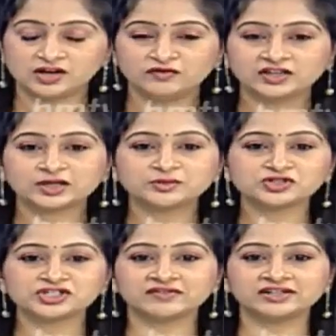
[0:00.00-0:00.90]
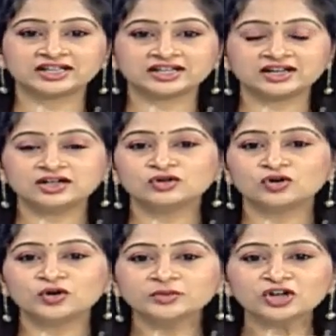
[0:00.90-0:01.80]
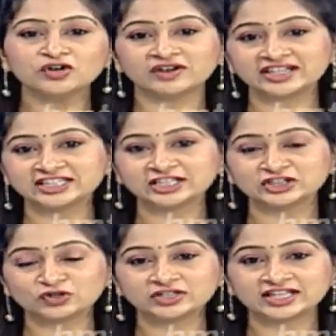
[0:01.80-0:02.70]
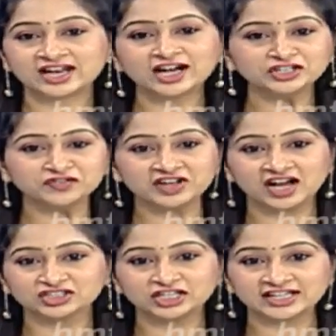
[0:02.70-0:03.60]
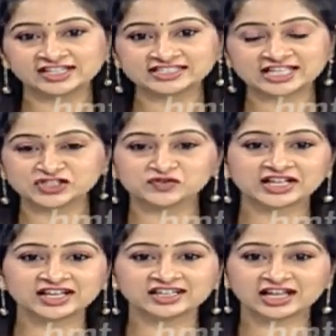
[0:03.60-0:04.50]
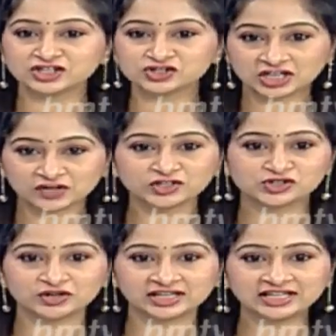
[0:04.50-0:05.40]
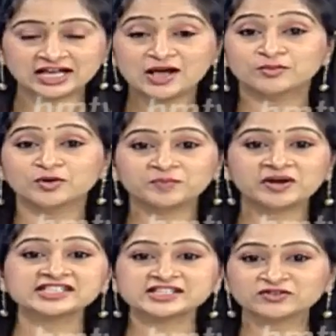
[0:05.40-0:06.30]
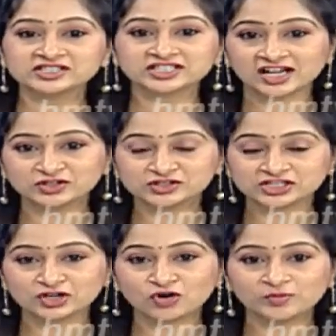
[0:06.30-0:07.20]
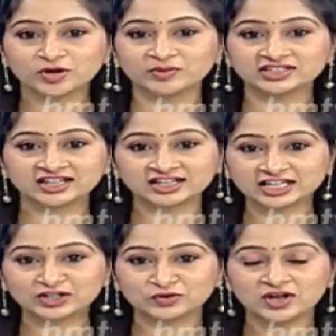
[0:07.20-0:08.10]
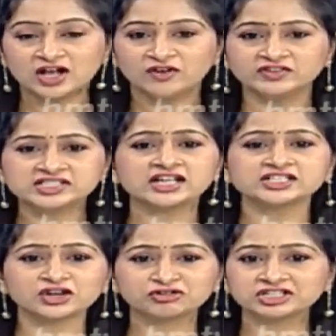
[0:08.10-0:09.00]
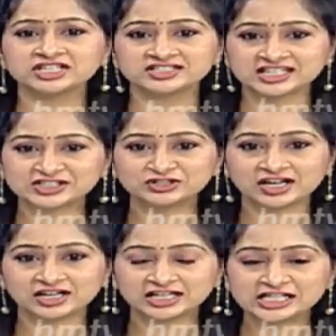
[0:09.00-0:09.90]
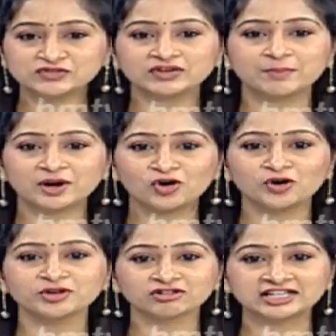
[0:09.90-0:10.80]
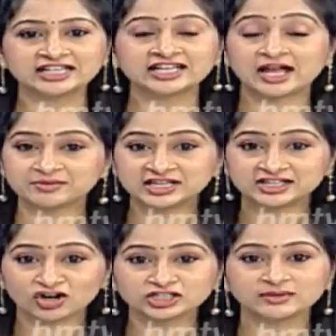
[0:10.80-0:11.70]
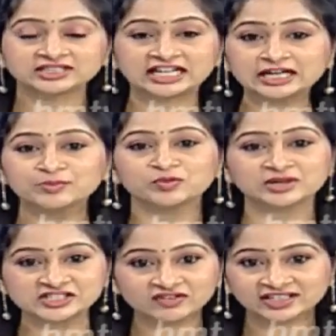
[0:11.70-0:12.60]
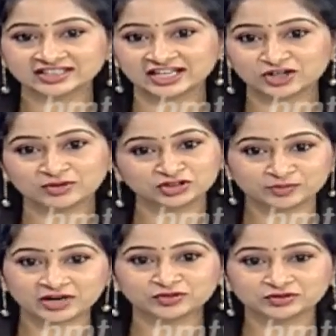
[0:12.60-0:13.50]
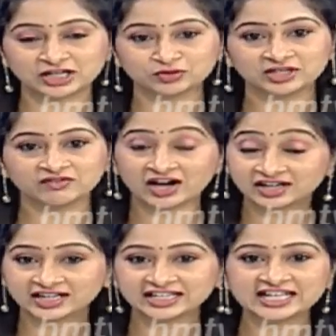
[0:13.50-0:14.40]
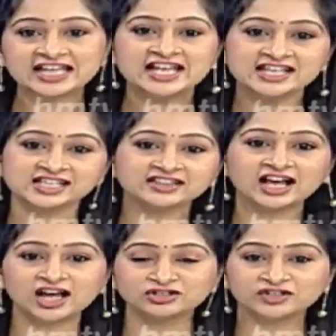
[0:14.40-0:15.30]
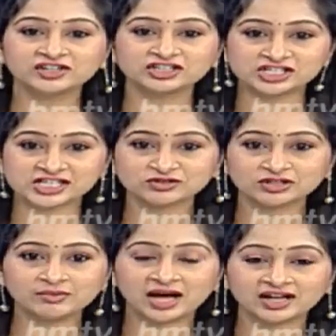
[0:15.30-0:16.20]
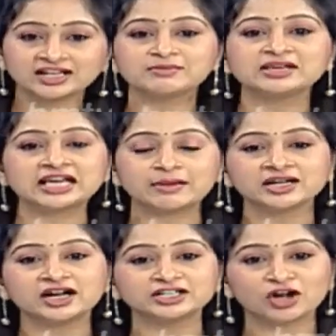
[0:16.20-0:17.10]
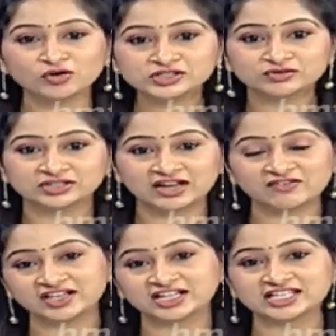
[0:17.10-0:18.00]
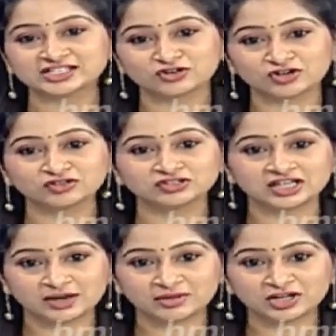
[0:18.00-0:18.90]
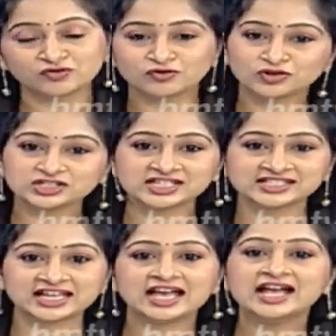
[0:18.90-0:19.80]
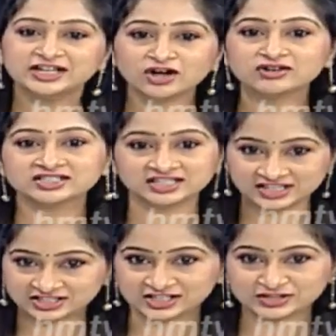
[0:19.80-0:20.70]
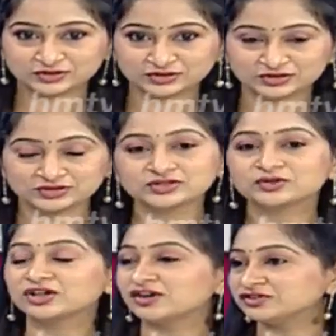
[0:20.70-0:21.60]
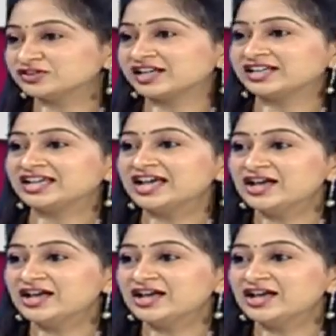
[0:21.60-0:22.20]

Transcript: వెల్కమ్ టు జీవన్ రేఖ హోమియో వైద్యంతో ఎలాంటి వ్యాధులైనా శాశ్వతంగా నయం చేయవచ్చు అని ముప్పై సంవత్సరాల నుంచి హోమియోపతి రంగంలో విశేష కృషి చేస్తున్న ఈశ్వరప్ప హోమియో క్లినిక్ ఎండి డాక్టర్ దండెపు బస్వానందం గారు మనతో పాటు ఉన్నారు మరి వారిని అడిగి సందేహాలు నివృత్తి చేసుకుందాం అలానే మీకేమైనా డౌట్స్ ఉంటే వెంటనే స్క్రోల్ అవుతున్న నెంబర్లకు ఫోన్ చేసి డౌట్స్ క్లియర్ చేసుకోవచ్చు సో గుడ్ ఆఫ్టర్నూన్ అండి